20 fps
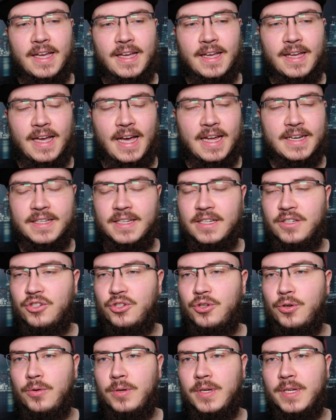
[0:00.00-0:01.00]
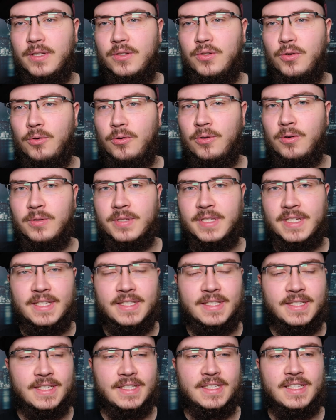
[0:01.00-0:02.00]
äh, hat einen schönen Tonus
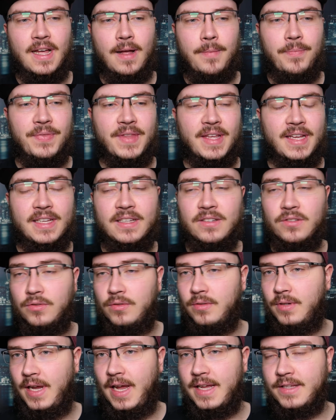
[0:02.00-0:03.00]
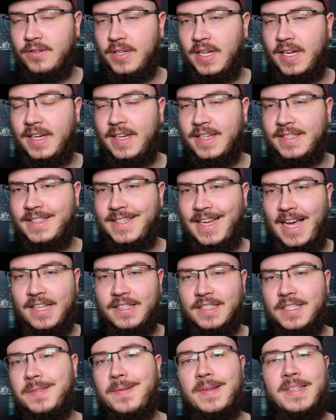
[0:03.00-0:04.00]
insgesamt. Also jeder, der sich
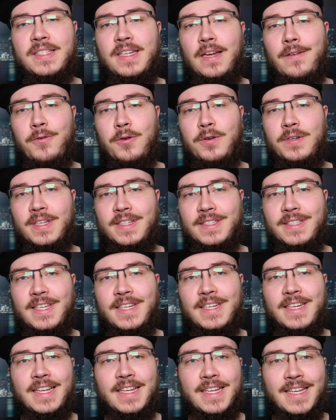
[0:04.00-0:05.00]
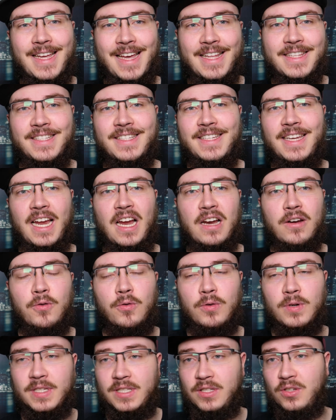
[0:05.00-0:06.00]
ansatzweise dafür interessiert, kann sich den
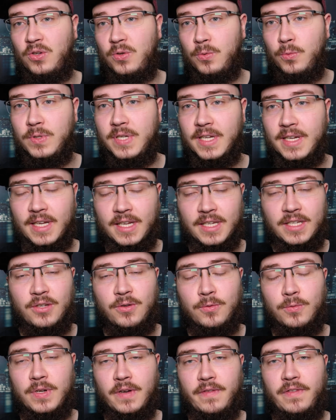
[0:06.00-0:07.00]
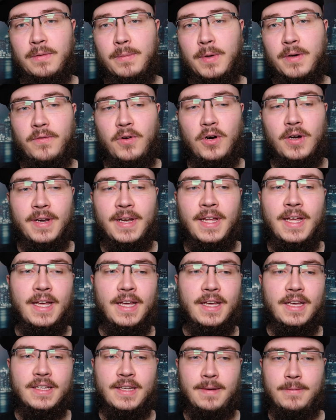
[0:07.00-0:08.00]
angucken. Ist ein guter, richtig guter Film geworden.
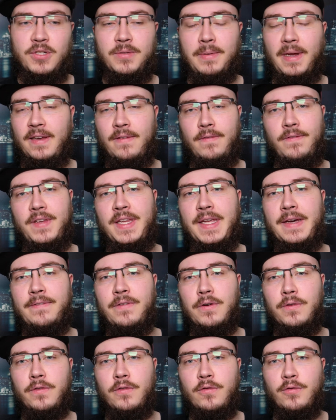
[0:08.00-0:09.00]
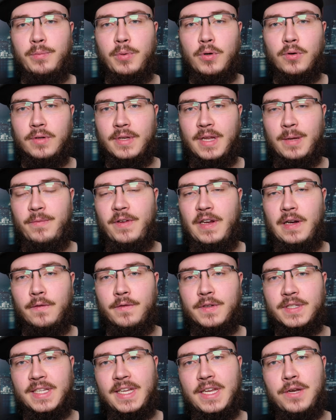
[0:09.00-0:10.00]
Dementsprechend 4 von 5 Punkten
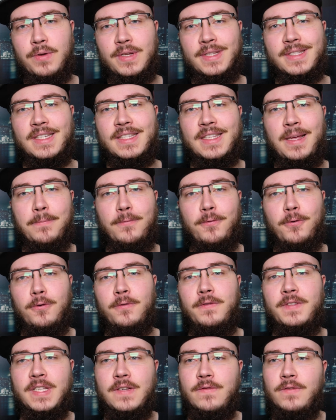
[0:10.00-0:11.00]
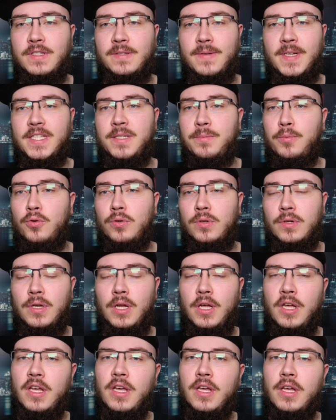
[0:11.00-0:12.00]
Empfehlung fürs Kino, insgesamt 15 von 20 Punkten.
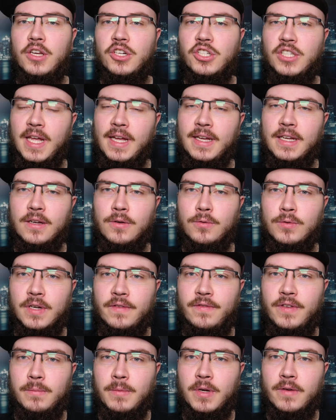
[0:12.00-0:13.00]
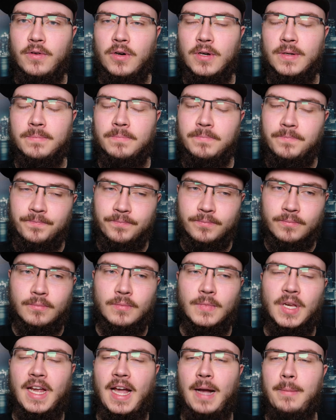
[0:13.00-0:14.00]
Starker, guter Film geworden
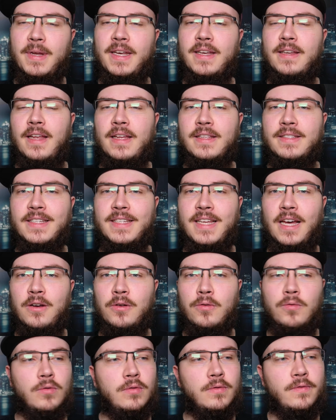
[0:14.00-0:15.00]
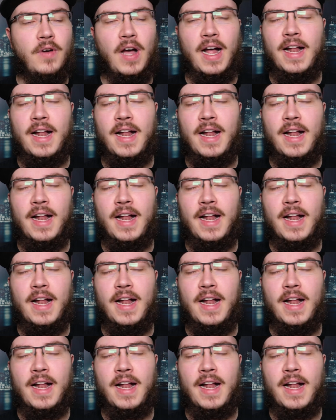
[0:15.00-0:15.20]
kann man sich angucken, vor